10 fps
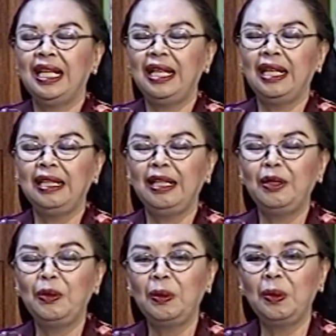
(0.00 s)
Dan
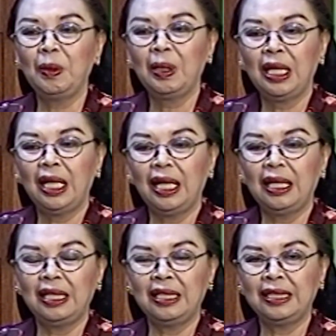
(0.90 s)
tentu
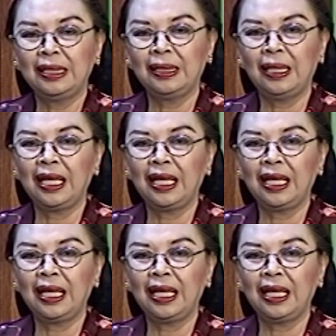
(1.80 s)
eh,